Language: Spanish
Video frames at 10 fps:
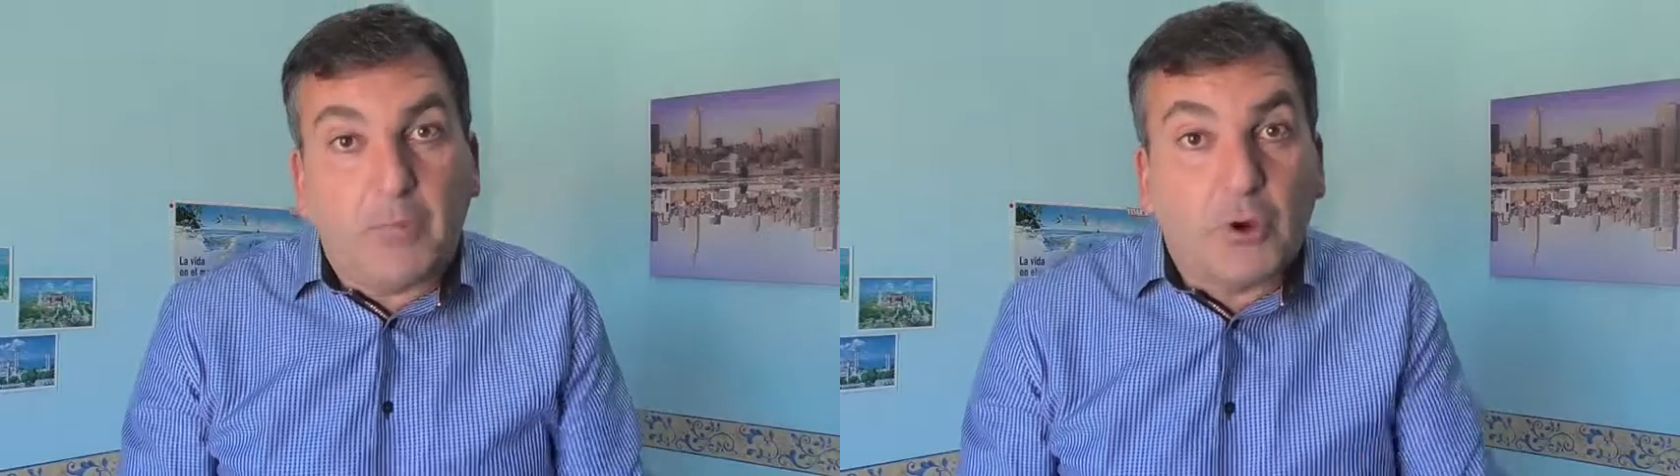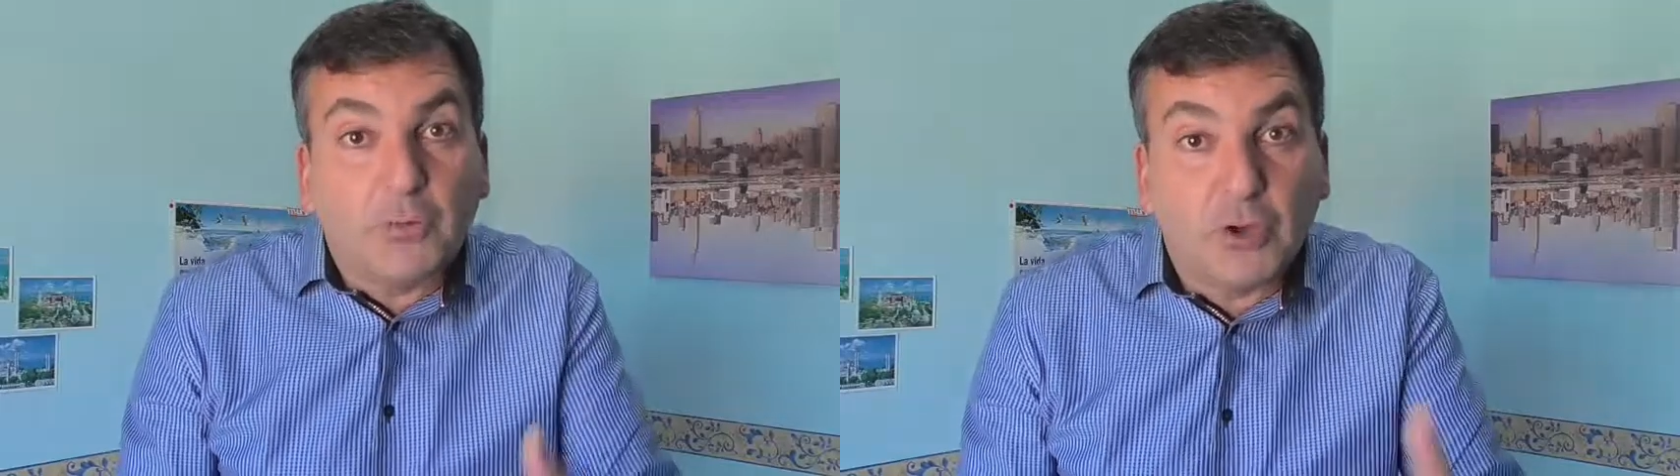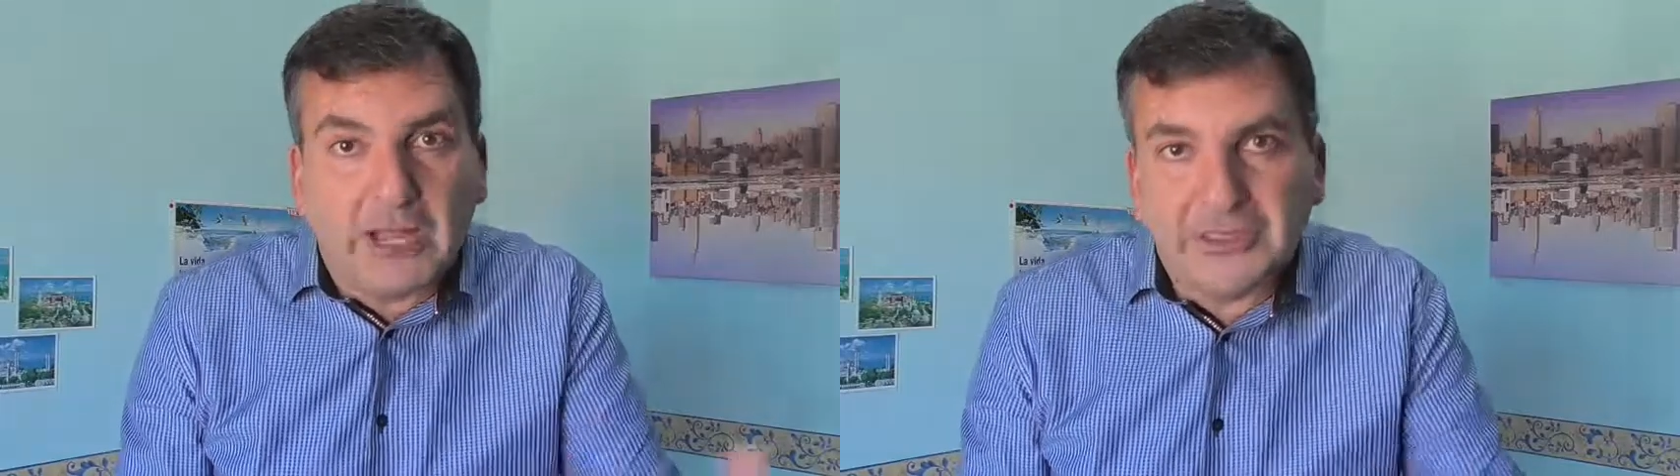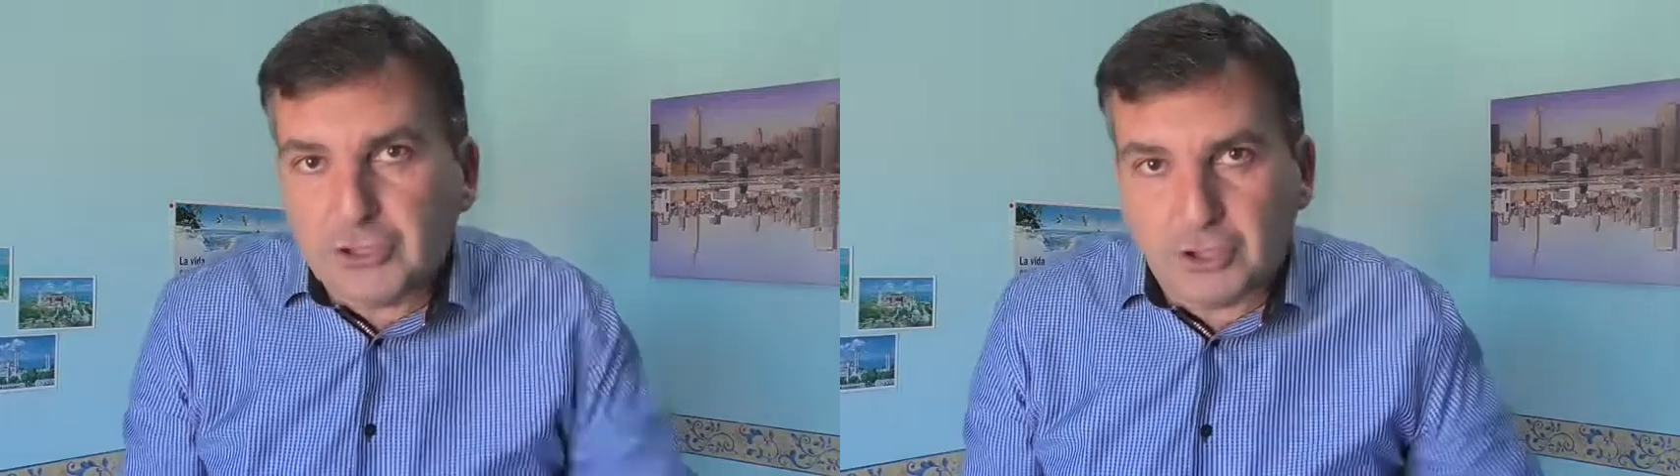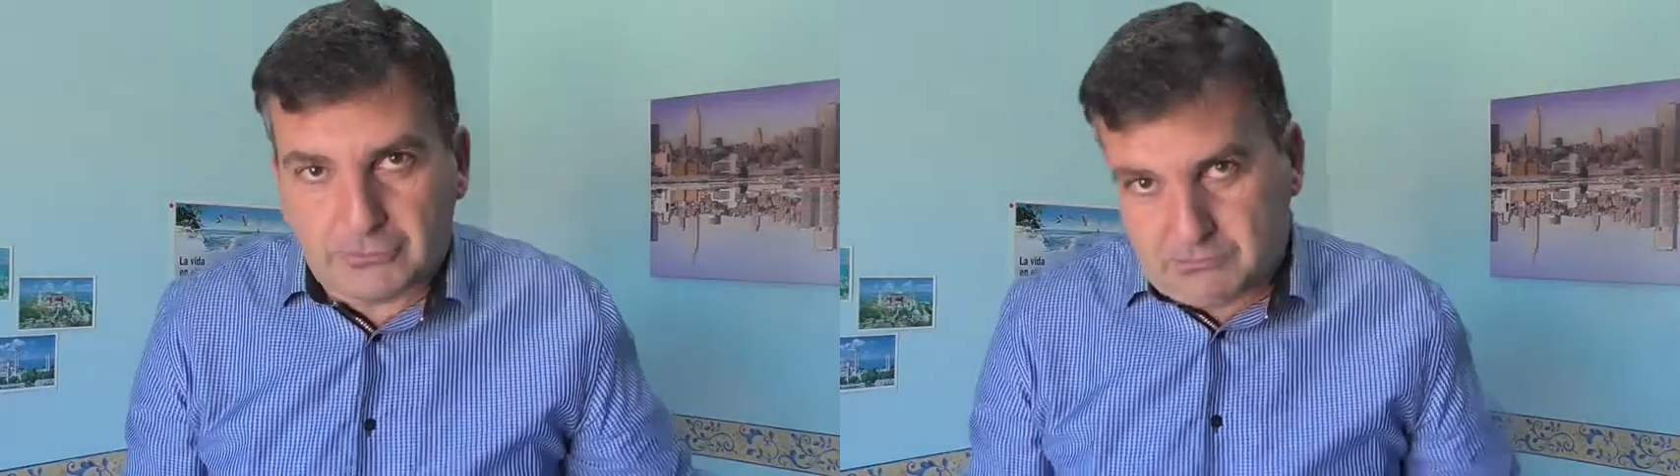por
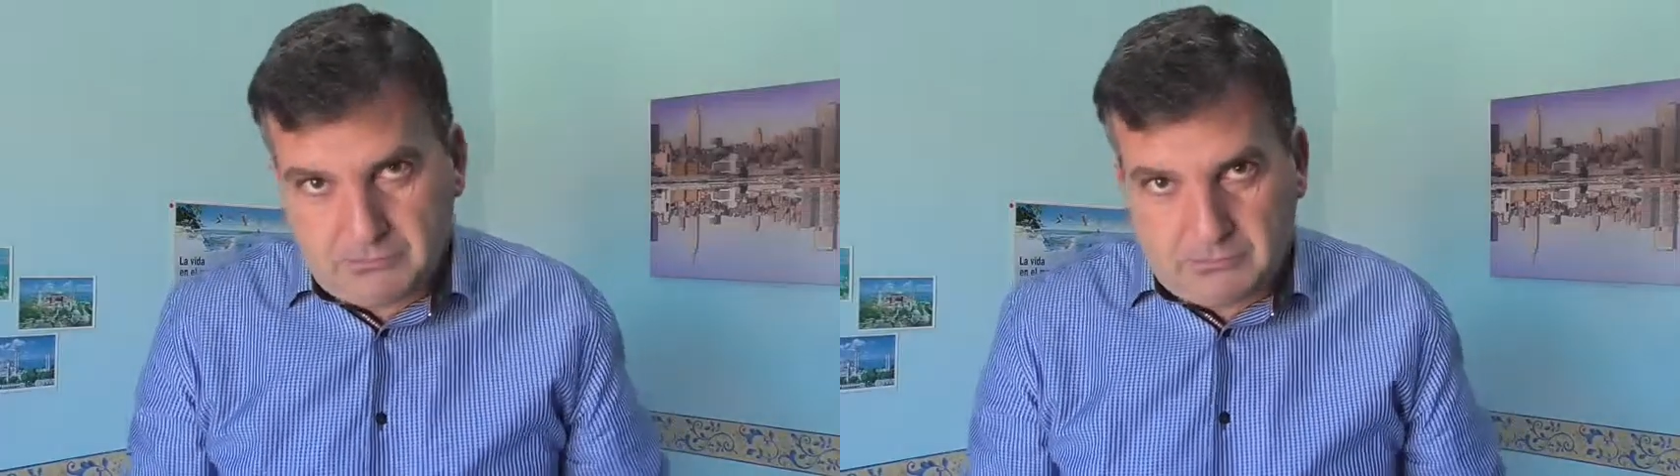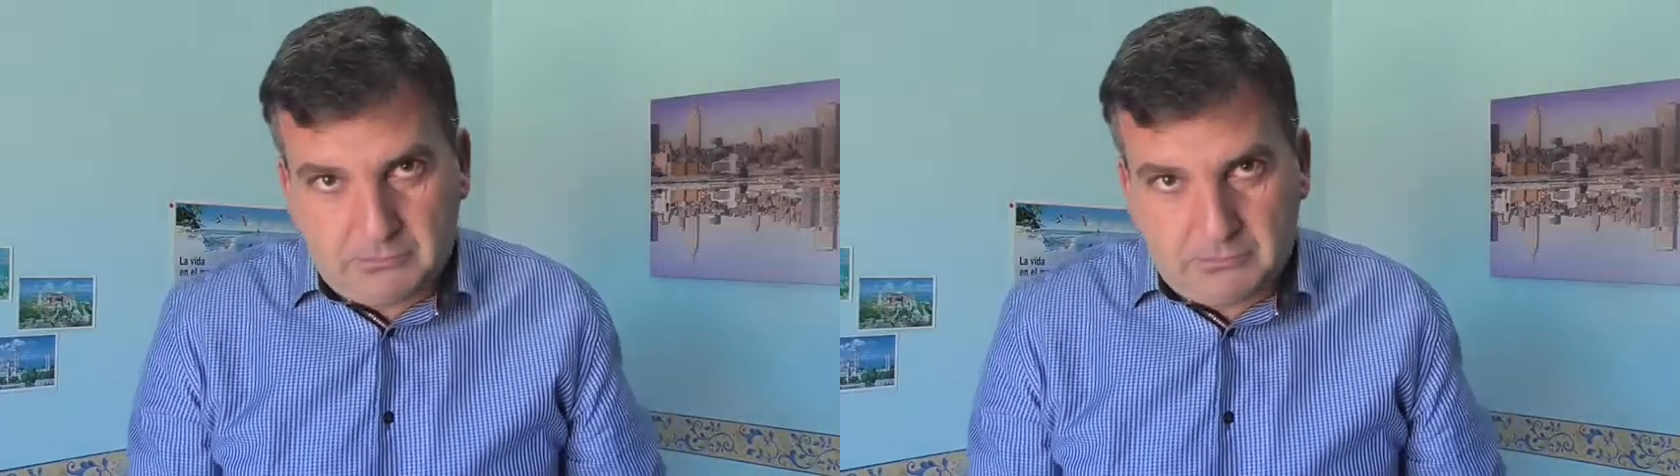violación